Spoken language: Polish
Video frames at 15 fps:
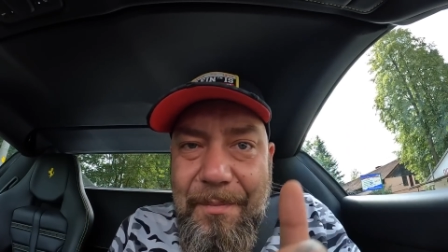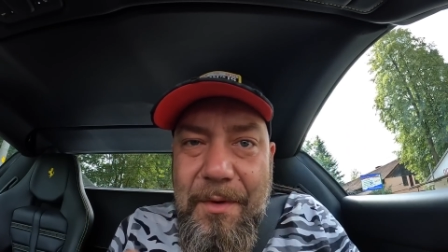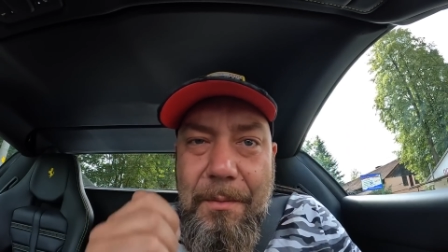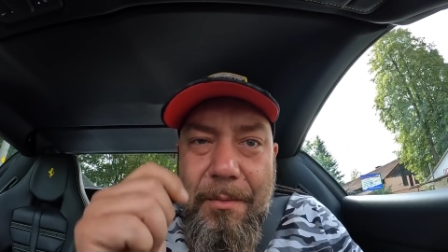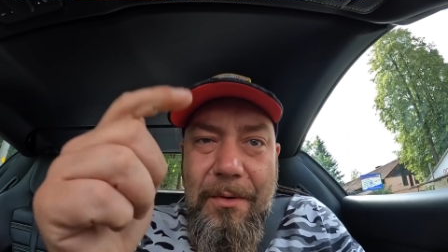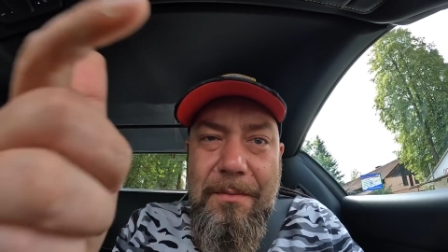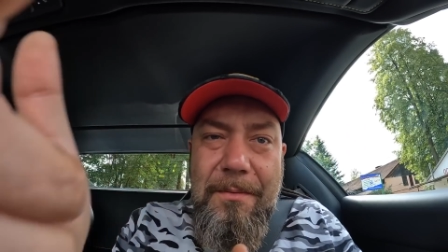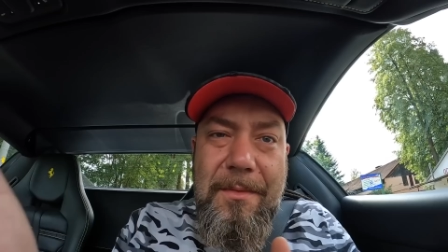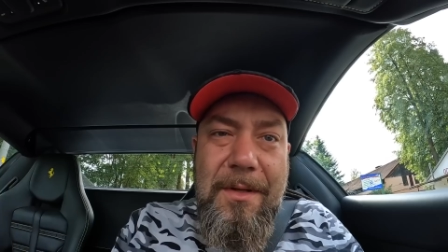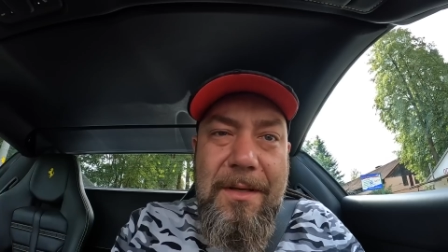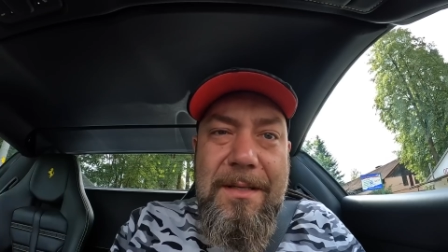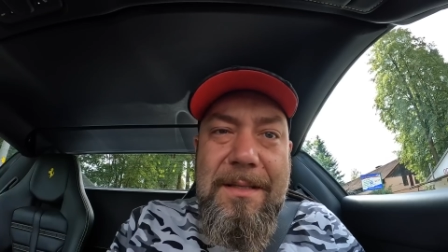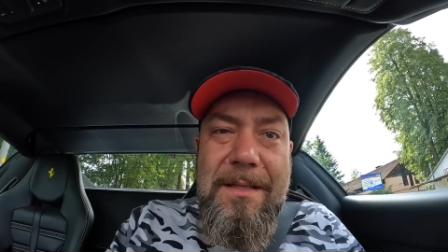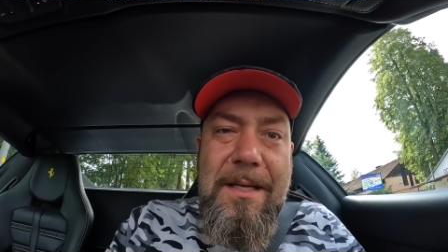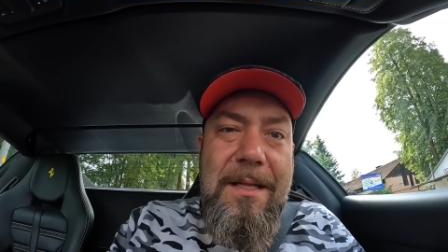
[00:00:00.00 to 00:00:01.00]
No bo to
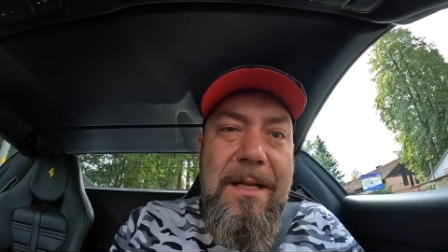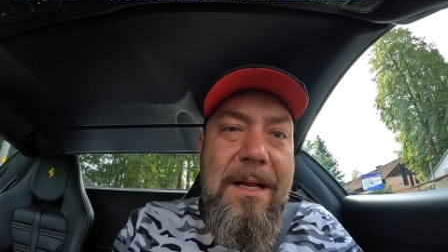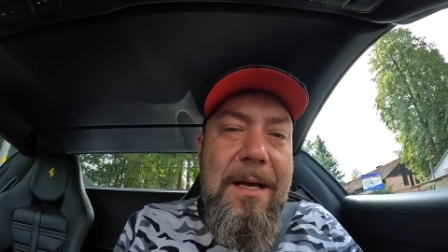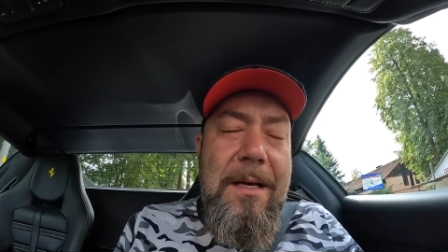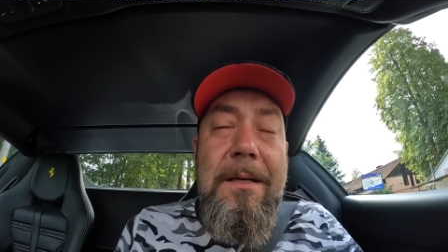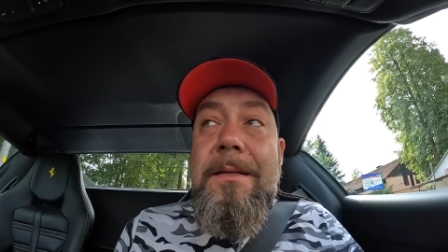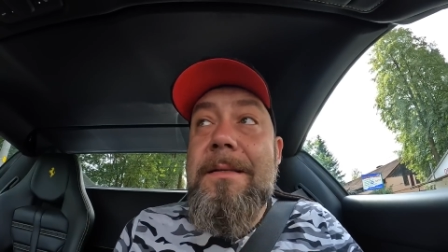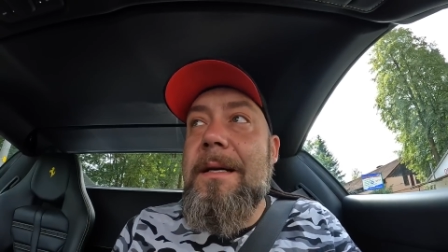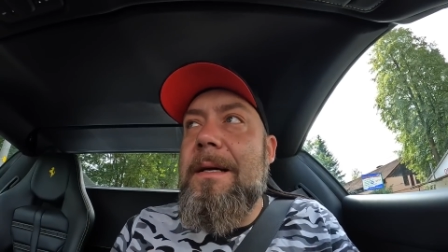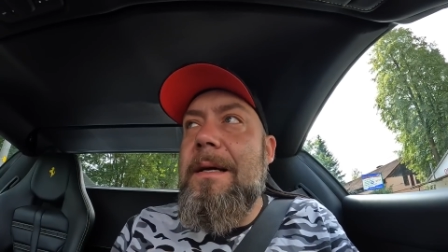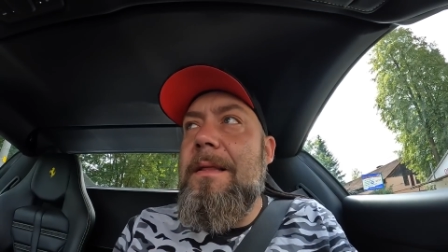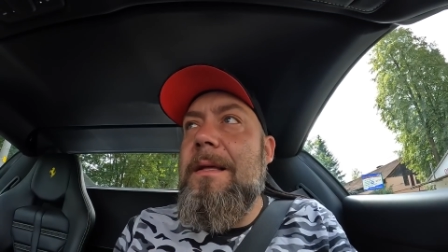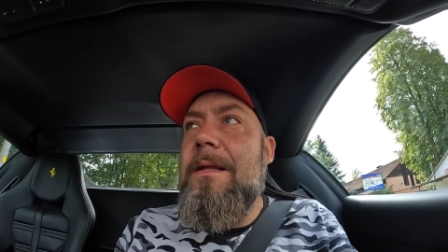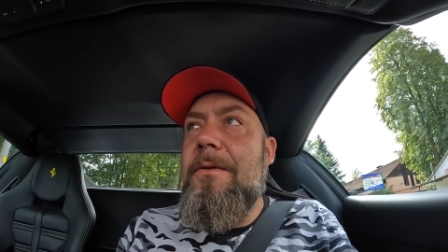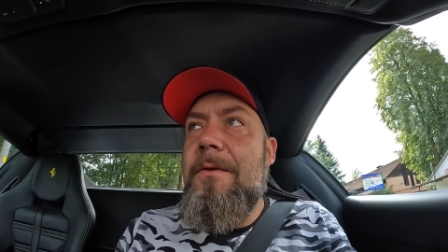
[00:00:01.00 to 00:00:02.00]
jest jedyna
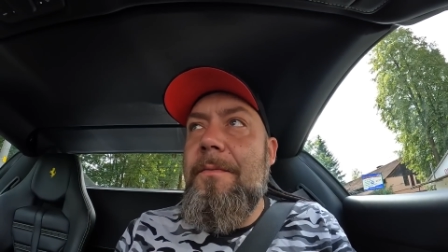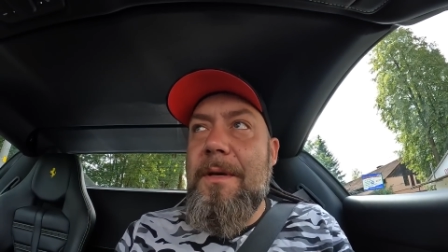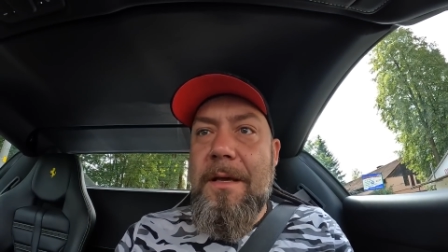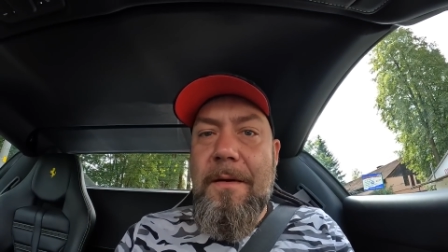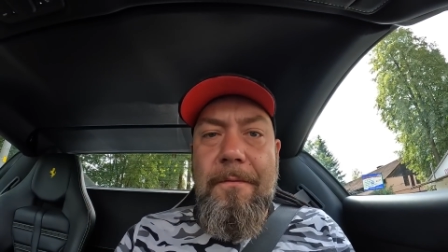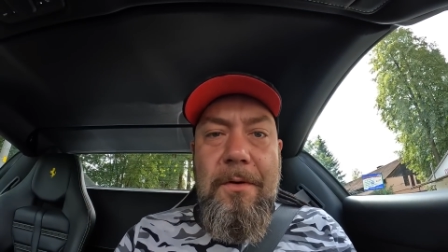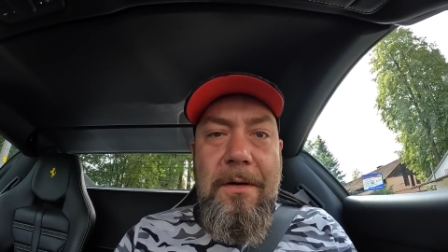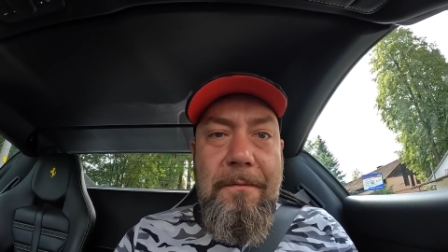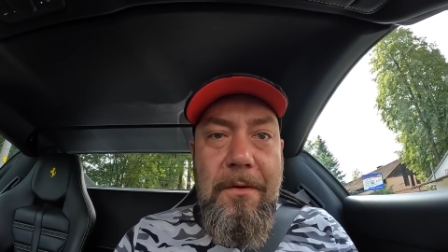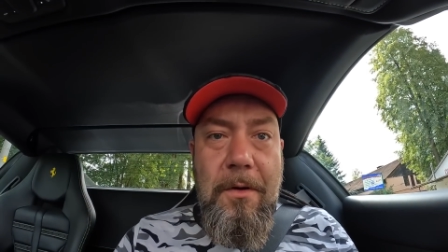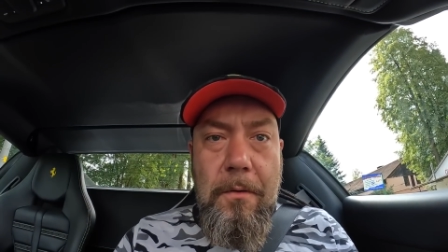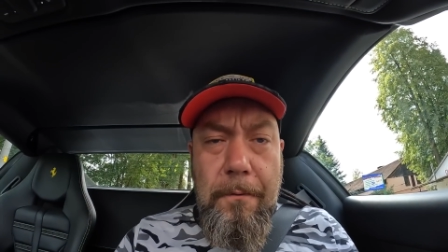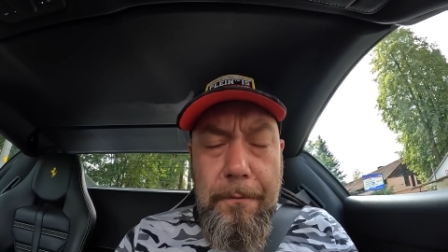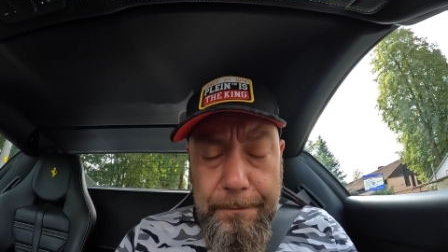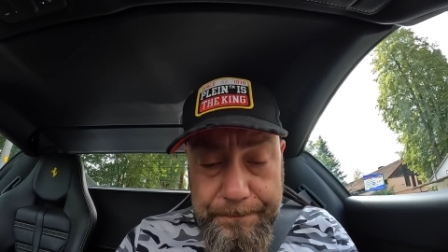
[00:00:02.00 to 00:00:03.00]
zachęta do robienia w ogóle
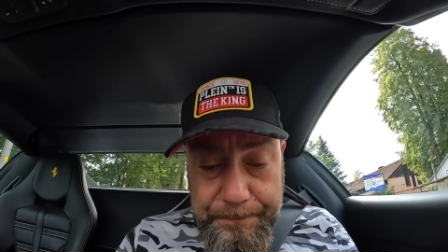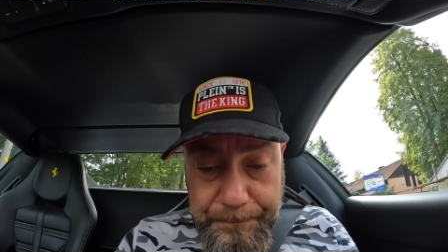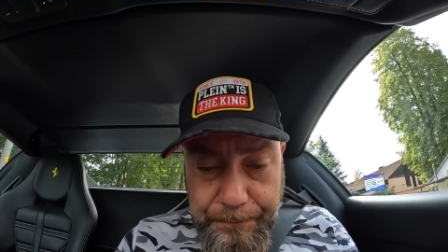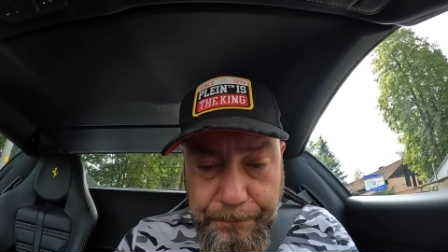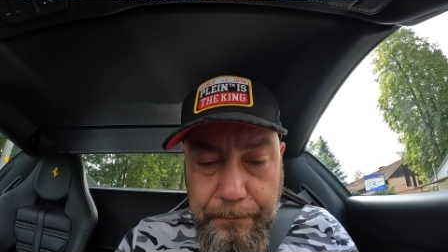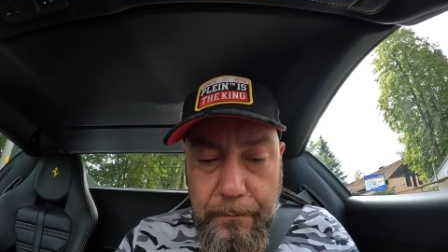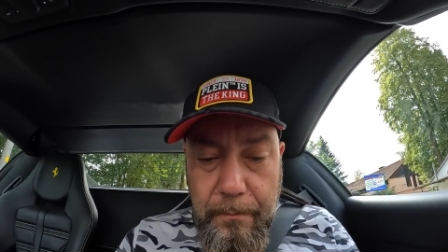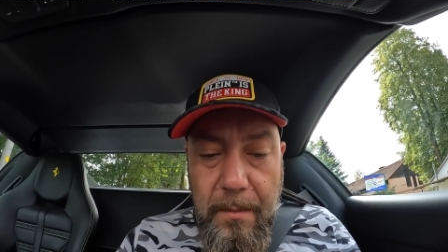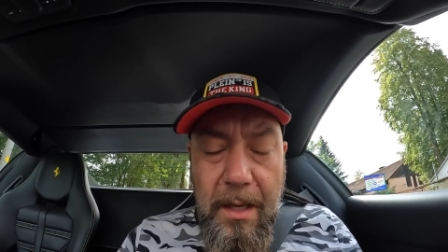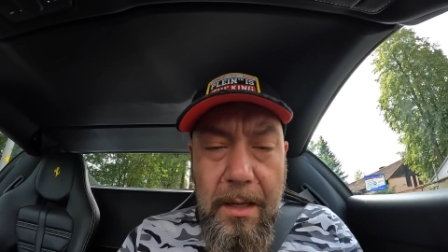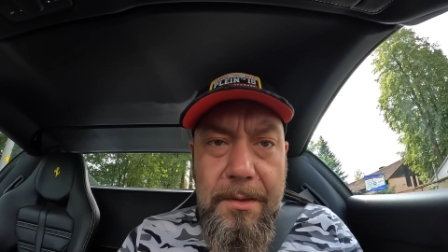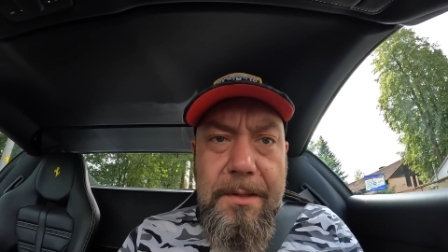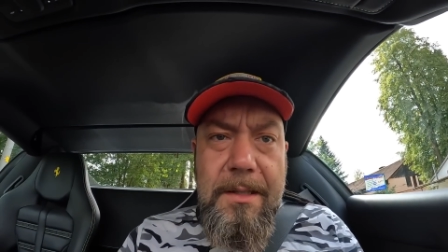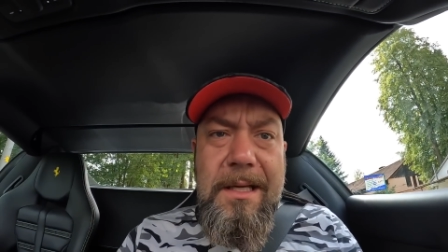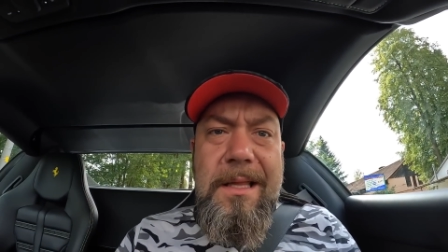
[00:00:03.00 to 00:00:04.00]
vlogów,
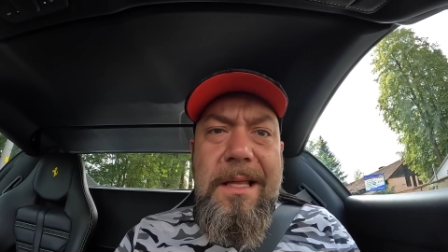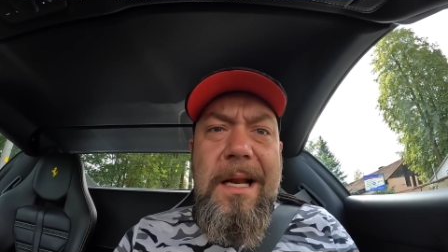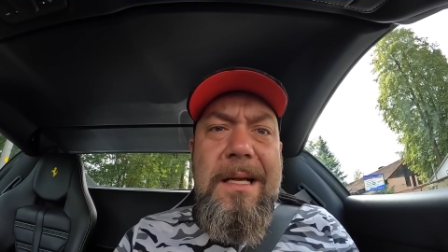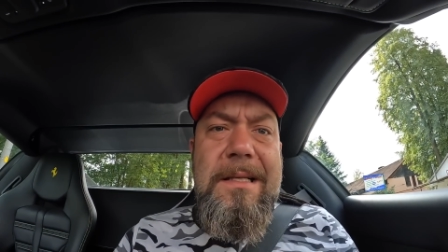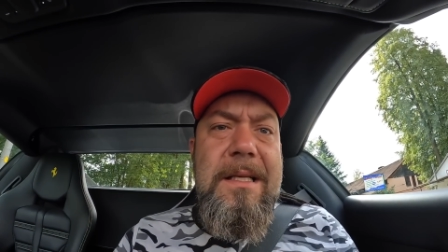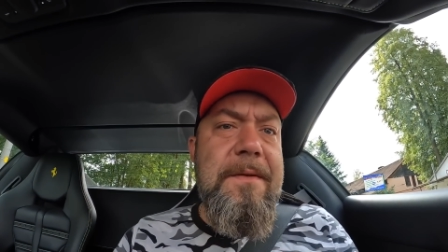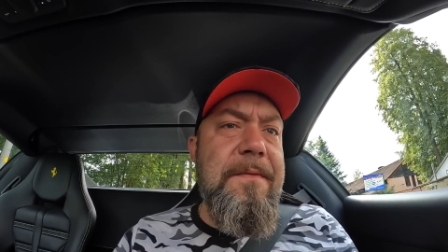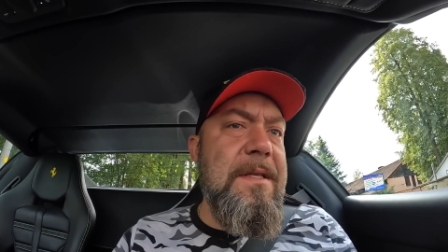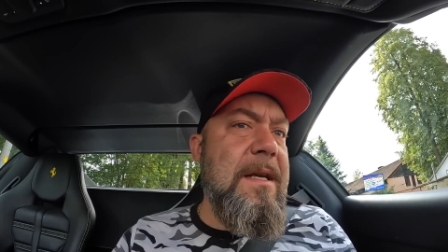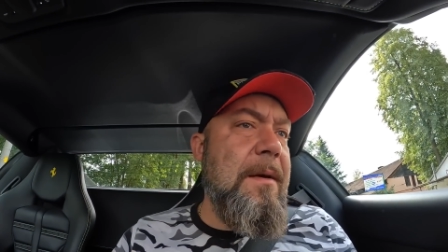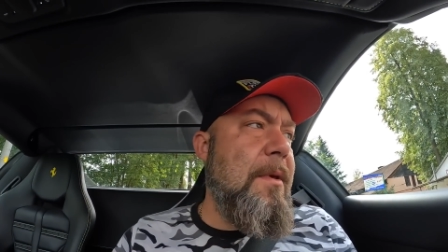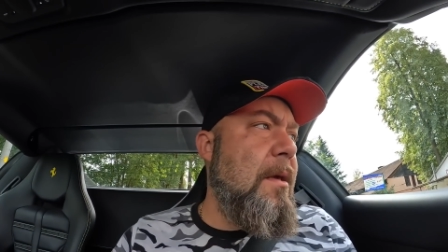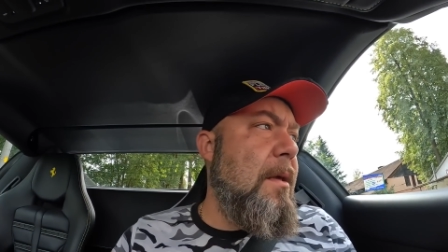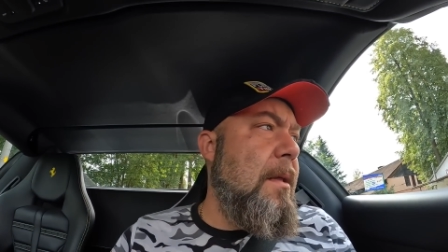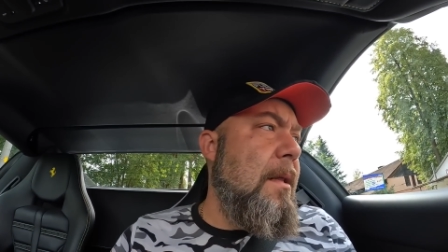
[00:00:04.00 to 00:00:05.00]
czyli interakcja z
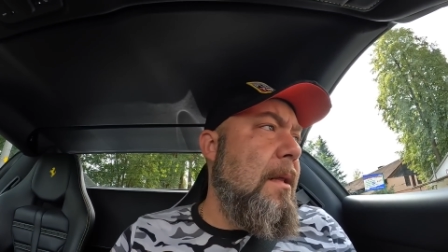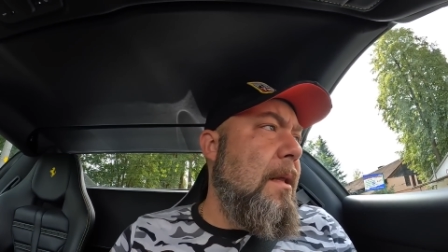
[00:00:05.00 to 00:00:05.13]
widzami.